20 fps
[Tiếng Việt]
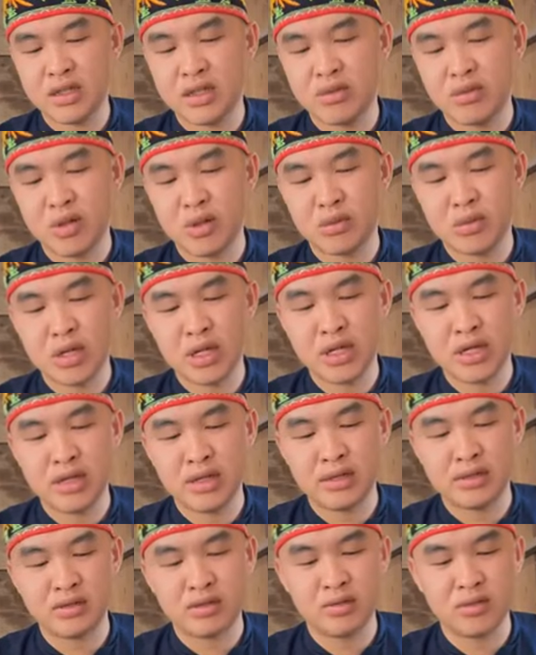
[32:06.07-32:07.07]
này à, nhiều lộc á
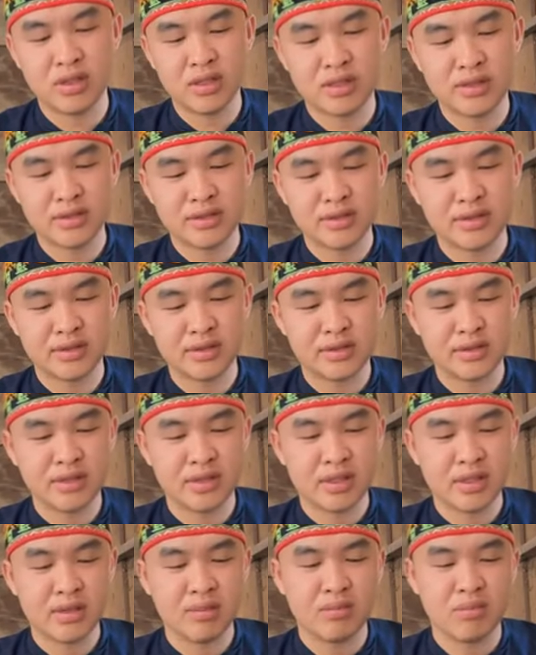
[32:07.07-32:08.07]
của
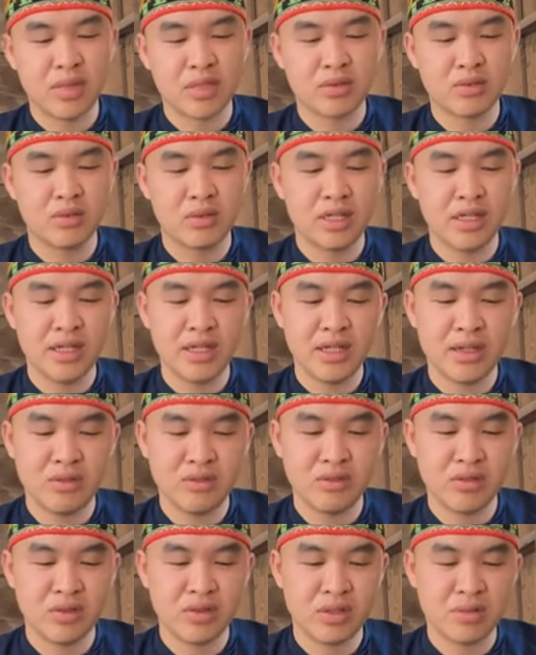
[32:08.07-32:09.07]
mặc dù là
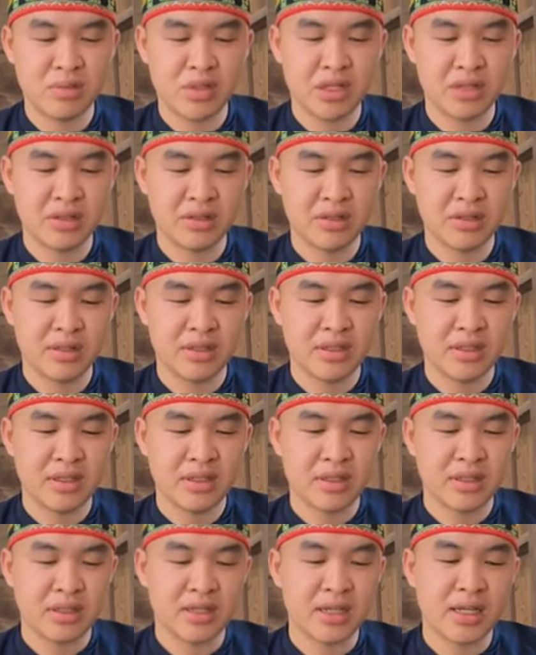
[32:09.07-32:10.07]
yếu rồi nhưng mà
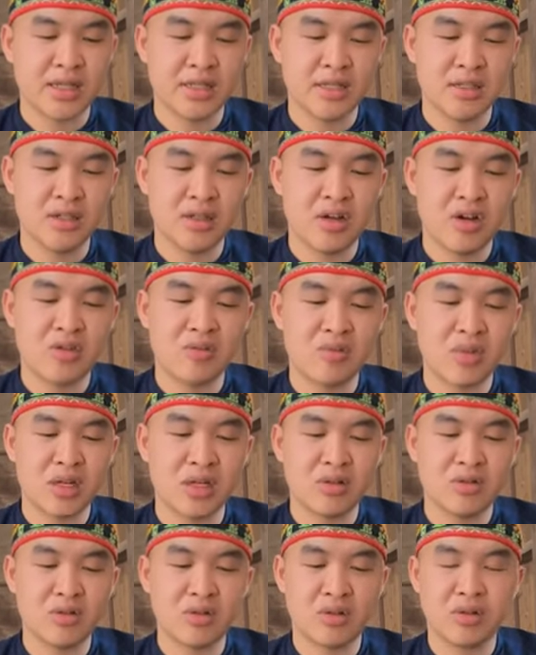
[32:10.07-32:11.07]
ngày xưa ông
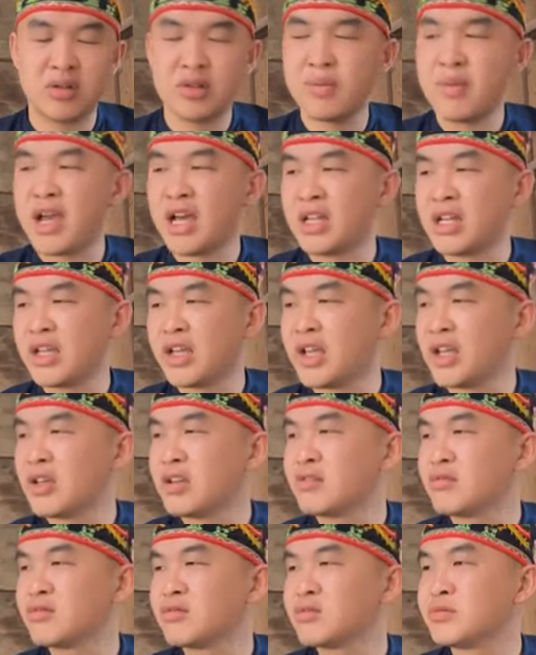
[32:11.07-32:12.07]
mà không có cái bà này á
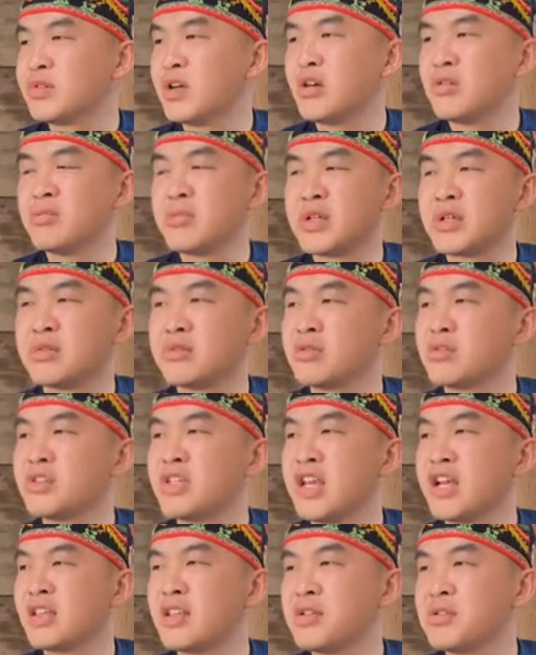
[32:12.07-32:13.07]
ông mình không
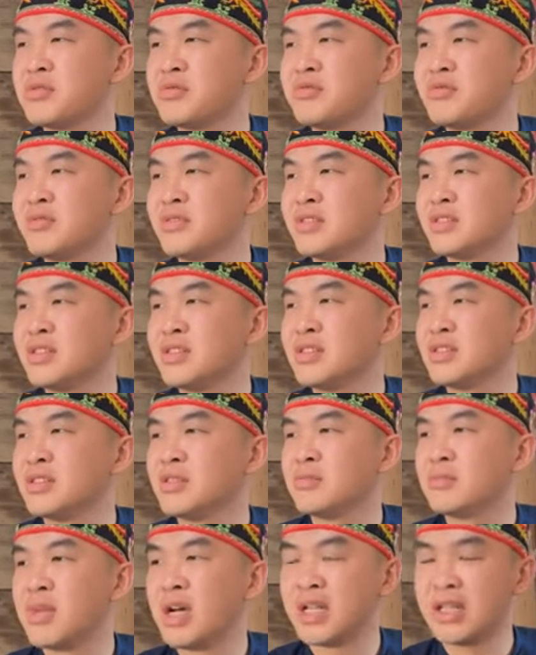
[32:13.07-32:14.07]
có gì ăn đâu ừ.
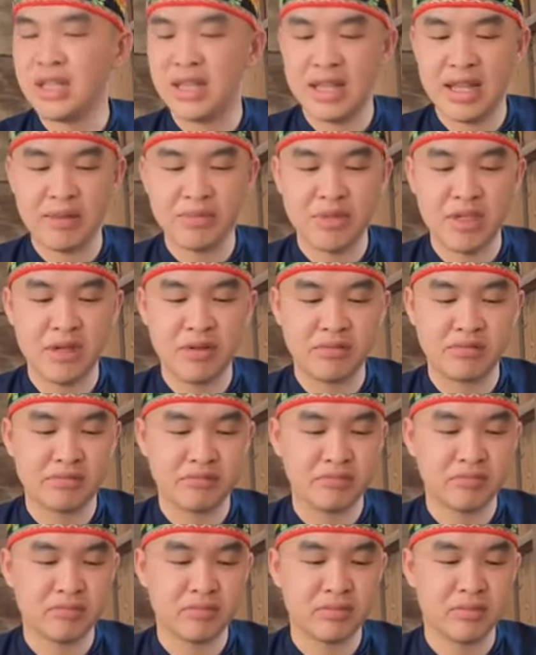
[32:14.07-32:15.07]
bà này làm nhiều